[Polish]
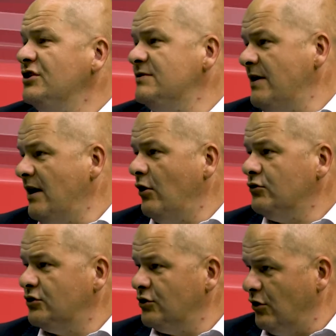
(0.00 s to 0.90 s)
nie zmienia
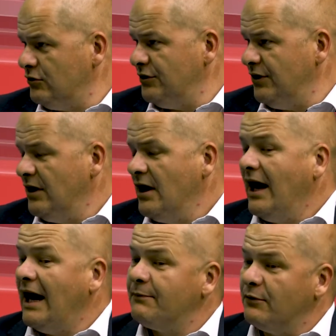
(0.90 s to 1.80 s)
od tygodni,
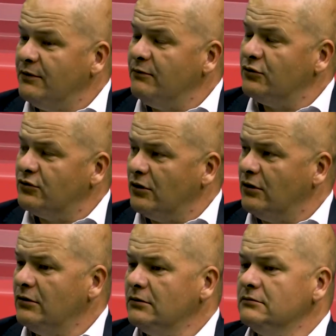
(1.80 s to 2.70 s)
a pomimo
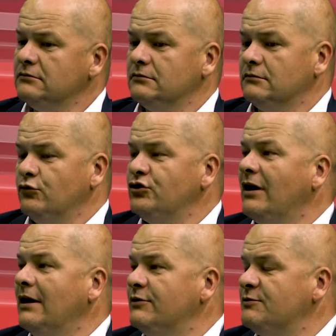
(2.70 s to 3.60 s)
to mm,
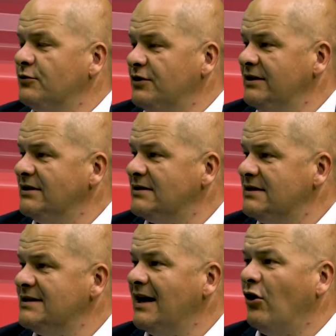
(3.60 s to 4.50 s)
musiała być podjęta decyzja
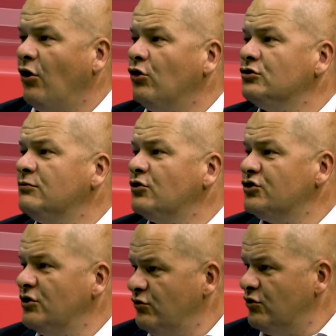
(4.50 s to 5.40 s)
decyzja o
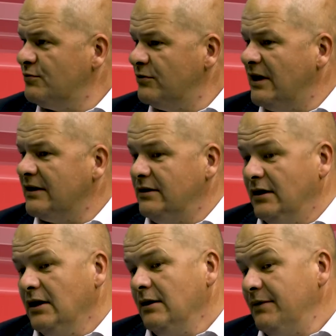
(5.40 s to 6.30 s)
odmrożeniu gospodarki.
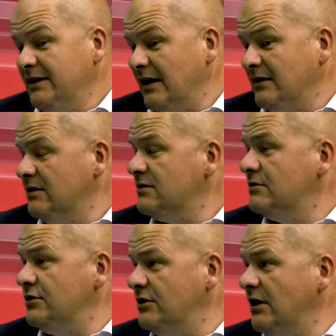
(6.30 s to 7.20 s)
Pytanie
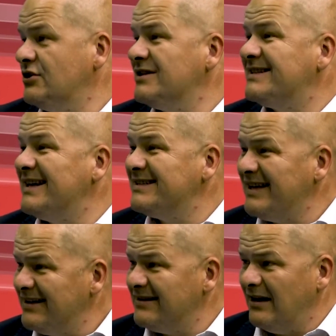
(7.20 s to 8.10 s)
dzisiaj, czy
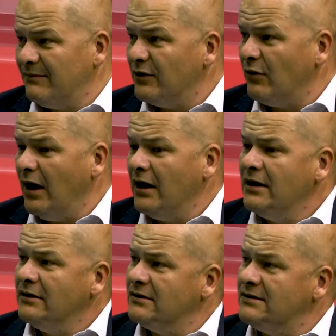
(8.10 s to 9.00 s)
zasadna była
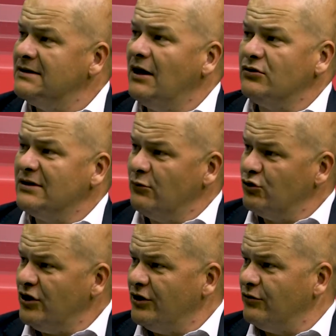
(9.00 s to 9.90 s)
decyzja o
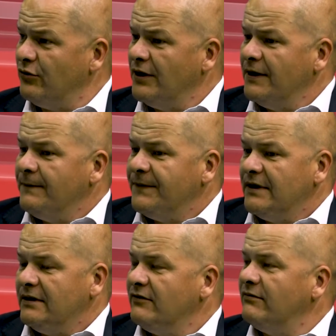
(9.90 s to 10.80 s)
zamrożeniu?
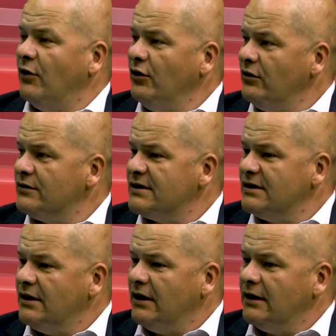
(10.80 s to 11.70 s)
E, w mojej
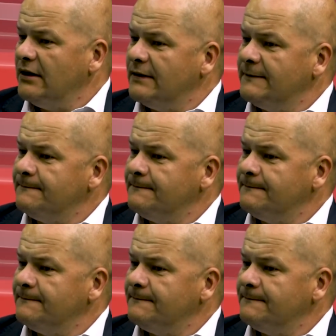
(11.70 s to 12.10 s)
ocenie